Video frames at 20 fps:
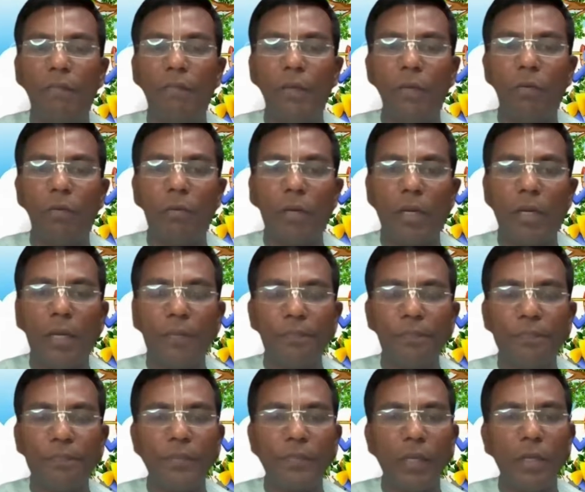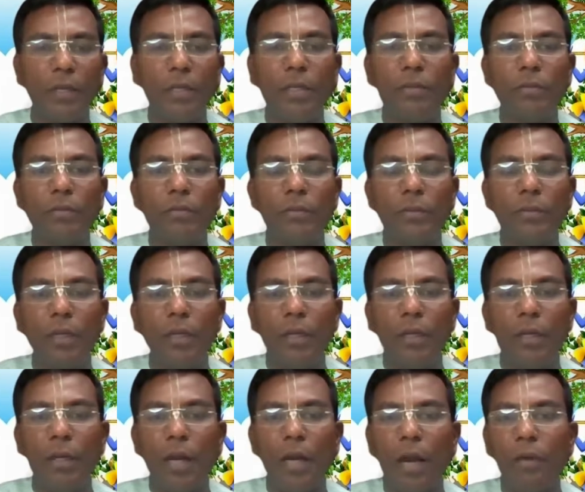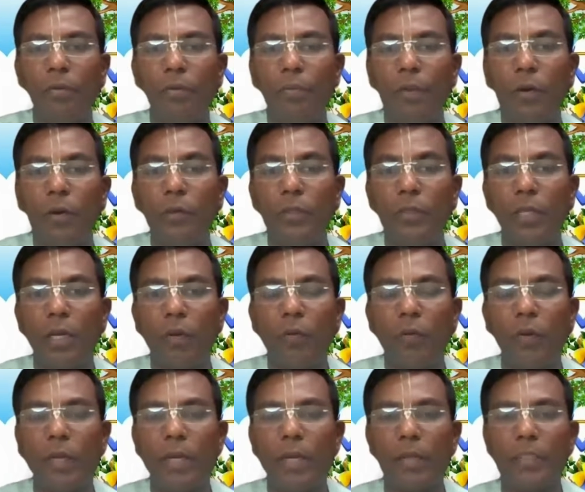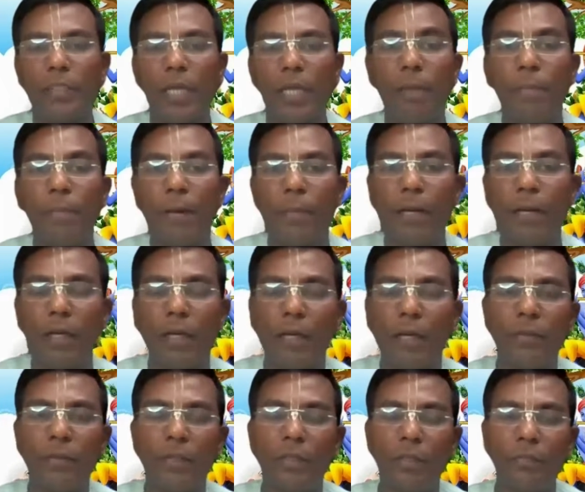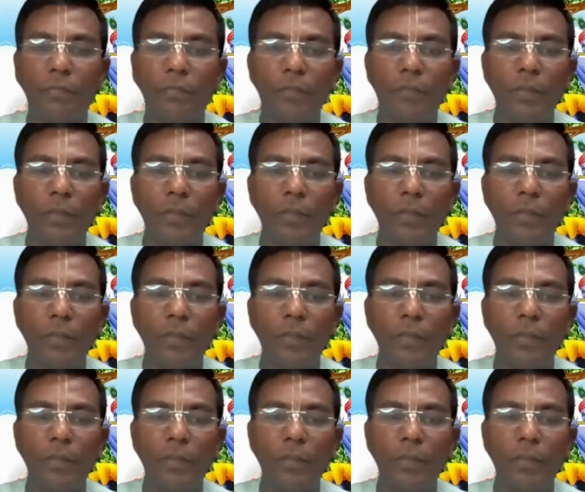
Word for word: వినకుండగా లేదు నాకు భౌతిక కోరిక చాలా ప్రబలంగా ఉంది